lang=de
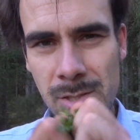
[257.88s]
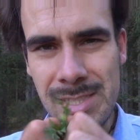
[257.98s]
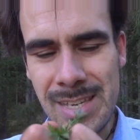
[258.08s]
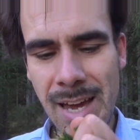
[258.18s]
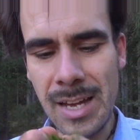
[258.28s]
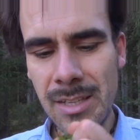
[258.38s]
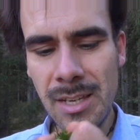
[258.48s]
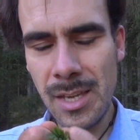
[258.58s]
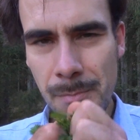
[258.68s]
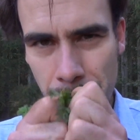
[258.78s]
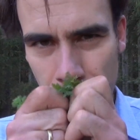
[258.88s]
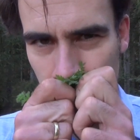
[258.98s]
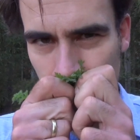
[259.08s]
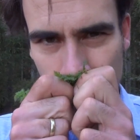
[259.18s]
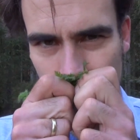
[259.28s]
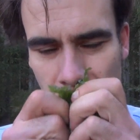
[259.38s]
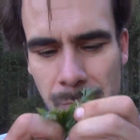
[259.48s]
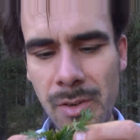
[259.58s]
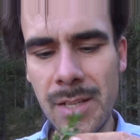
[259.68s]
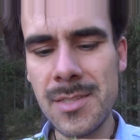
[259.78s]
also sehr angenehm, die
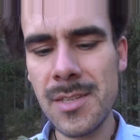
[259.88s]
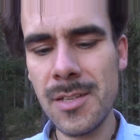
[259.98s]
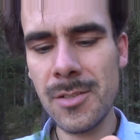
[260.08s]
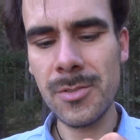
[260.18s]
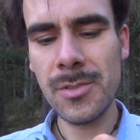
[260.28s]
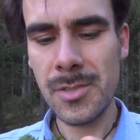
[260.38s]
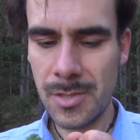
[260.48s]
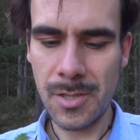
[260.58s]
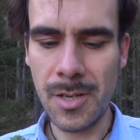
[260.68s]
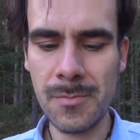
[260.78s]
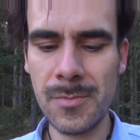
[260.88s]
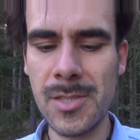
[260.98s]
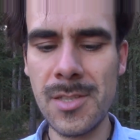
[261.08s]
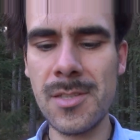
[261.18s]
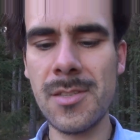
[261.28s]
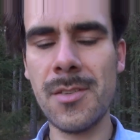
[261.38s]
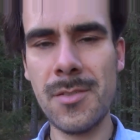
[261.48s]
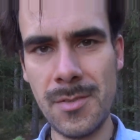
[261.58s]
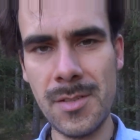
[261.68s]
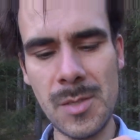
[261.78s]
Pflanze hier. Und ja, das ist,
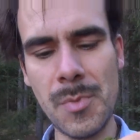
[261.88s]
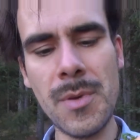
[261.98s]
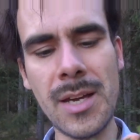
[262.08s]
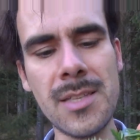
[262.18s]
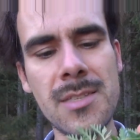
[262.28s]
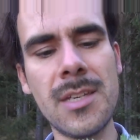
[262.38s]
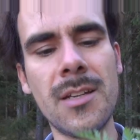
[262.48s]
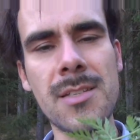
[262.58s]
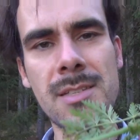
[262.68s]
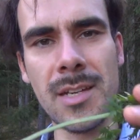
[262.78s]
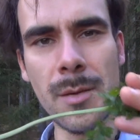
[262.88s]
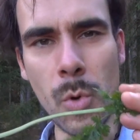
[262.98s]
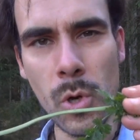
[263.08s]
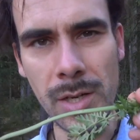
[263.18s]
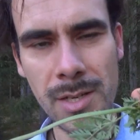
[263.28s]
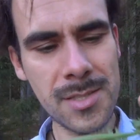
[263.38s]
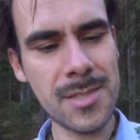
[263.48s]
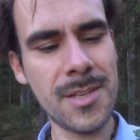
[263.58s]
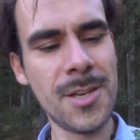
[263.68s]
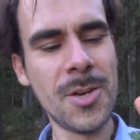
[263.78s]
also ich bin mir ganz sicher, dass es eine Möhre
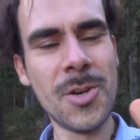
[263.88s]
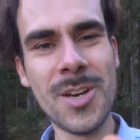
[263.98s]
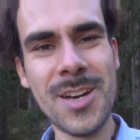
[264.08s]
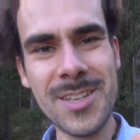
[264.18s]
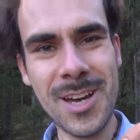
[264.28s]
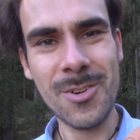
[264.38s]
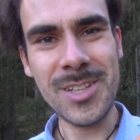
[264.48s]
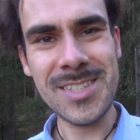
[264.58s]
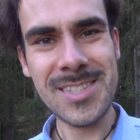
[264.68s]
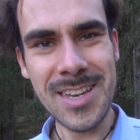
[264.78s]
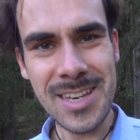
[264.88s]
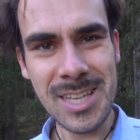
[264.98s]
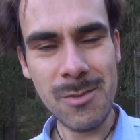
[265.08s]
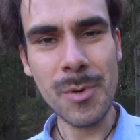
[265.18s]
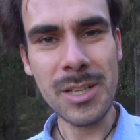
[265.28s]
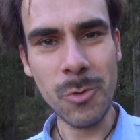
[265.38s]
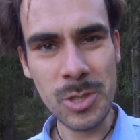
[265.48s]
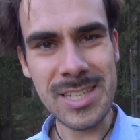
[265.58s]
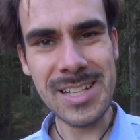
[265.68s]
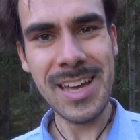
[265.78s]
ist. Ja, und jetzt zeige ich dir, wie man die
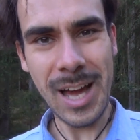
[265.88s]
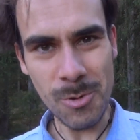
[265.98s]
Wurzeln